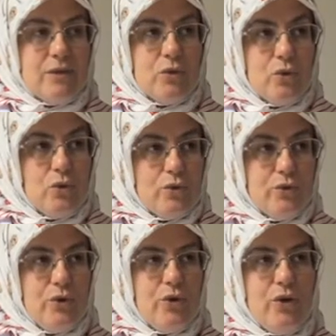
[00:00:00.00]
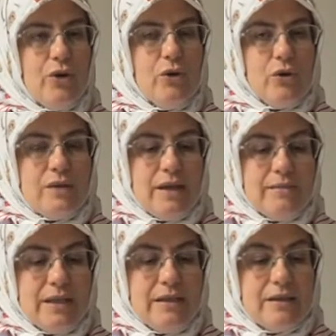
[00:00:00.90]
gürültülü
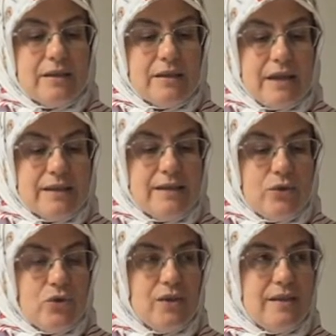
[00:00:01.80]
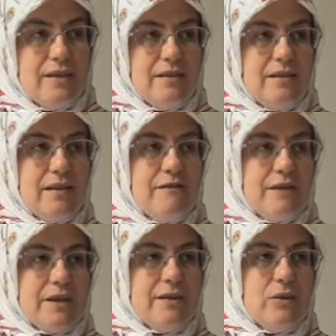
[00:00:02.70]
ortamda kanser hücresinin daha
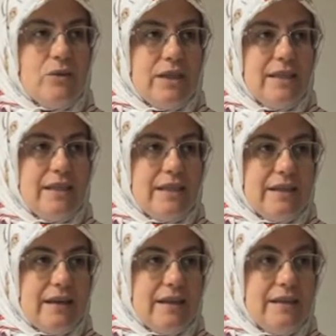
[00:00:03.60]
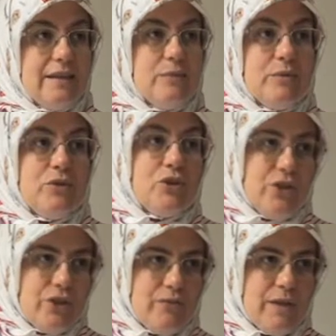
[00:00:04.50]
fazla ürediğine dair yapılmış
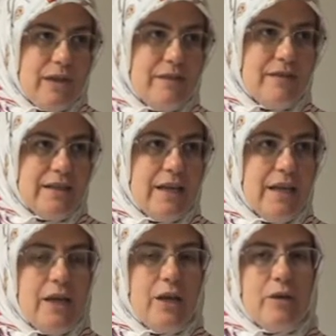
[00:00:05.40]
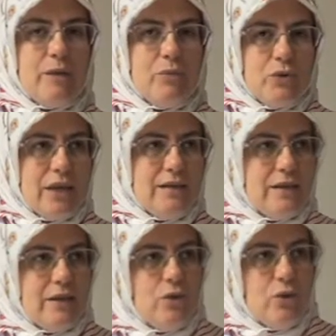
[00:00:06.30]
çalışmalar var. E, bundan
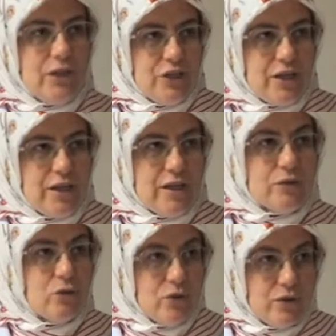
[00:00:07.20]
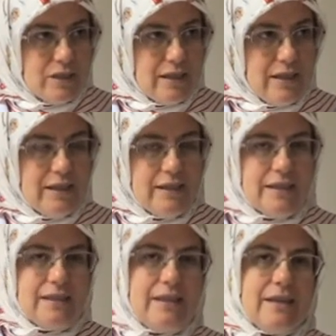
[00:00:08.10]
da yola çıkarak diyoruz ki
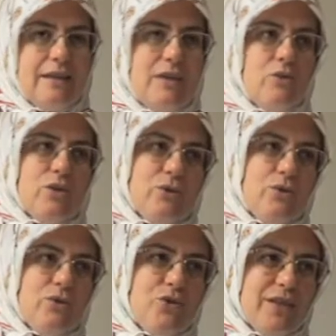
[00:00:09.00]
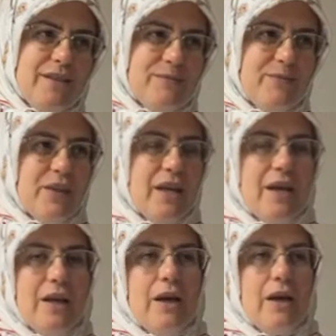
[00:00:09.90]
stresten uzak olacağız.
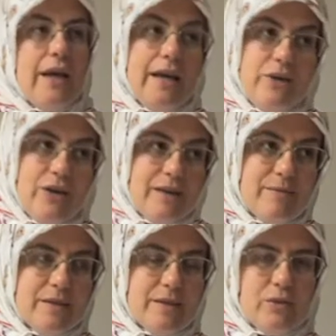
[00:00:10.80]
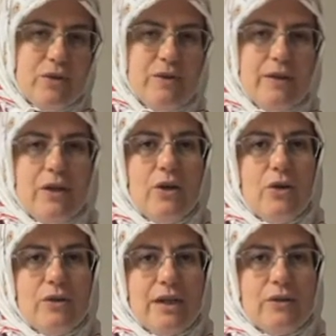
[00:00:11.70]
Rahat olacağız. En önemlisi bu.
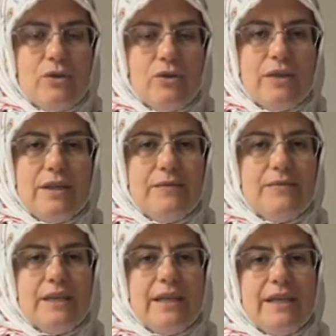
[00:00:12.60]
Ondan sonra e,